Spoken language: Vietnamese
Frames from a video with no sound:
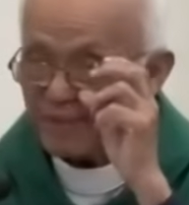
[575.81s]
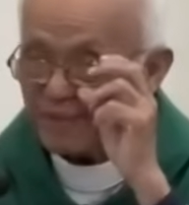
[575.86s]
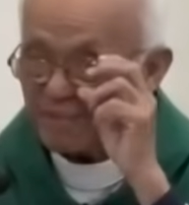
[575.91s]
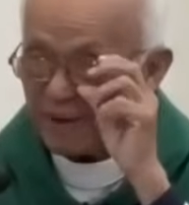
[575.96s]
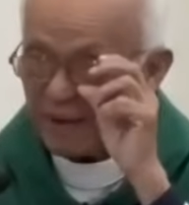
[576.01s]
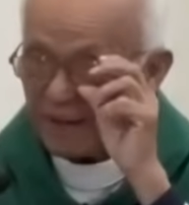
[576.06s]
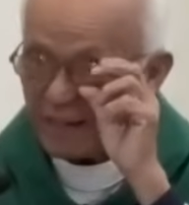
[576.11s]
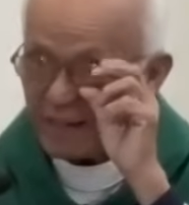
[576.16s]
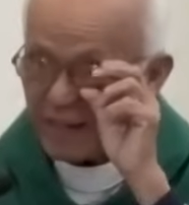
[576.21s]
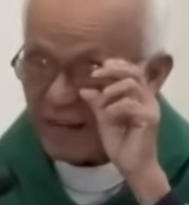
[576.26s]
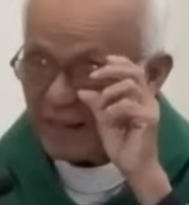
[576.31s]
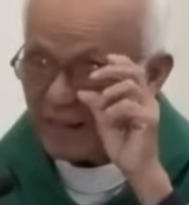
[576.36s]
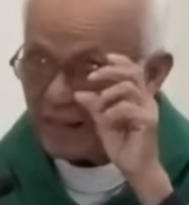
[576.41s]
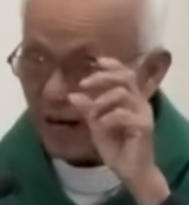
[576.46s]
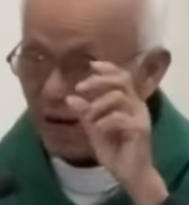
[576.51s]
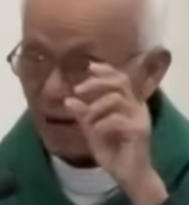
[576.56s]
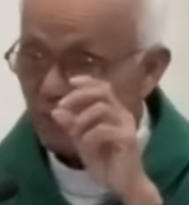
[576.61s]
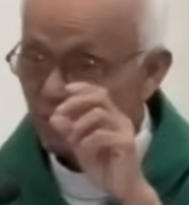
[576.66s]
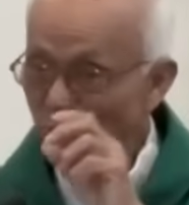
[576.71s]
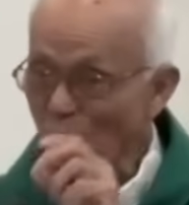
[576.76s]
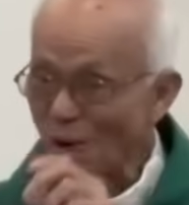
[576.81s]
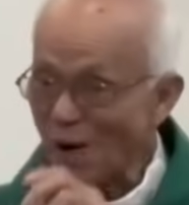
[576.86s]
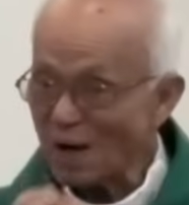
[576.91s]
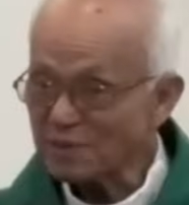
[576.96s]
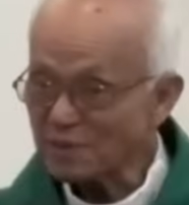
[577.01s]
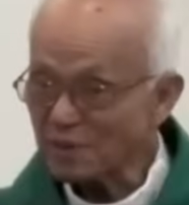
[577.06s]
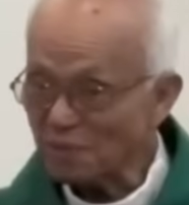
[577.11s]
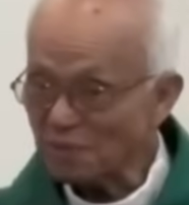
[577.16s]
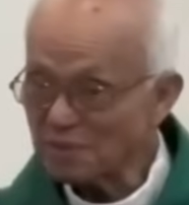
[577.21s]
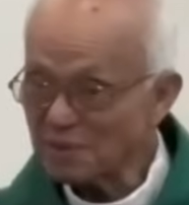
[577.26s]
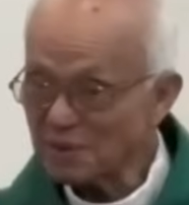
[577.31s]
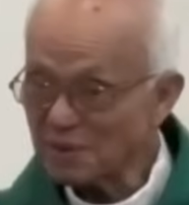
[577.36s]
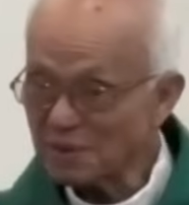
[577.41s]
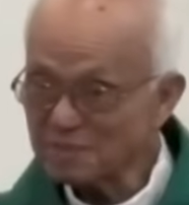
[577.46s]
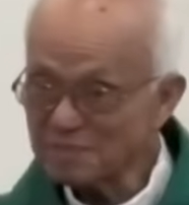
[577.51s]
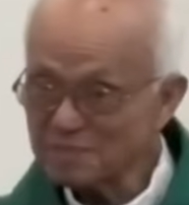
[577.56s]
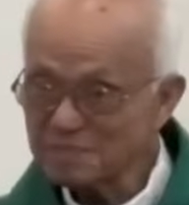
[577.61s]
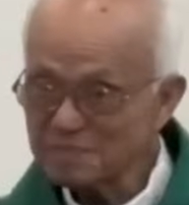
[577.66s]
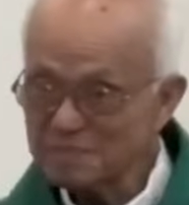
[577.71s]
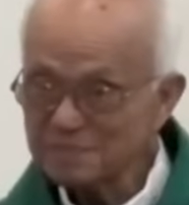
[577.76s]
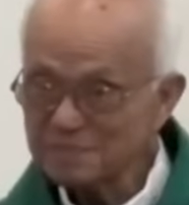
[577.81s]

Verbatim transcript: Vậy cái nào quan trọng hơn?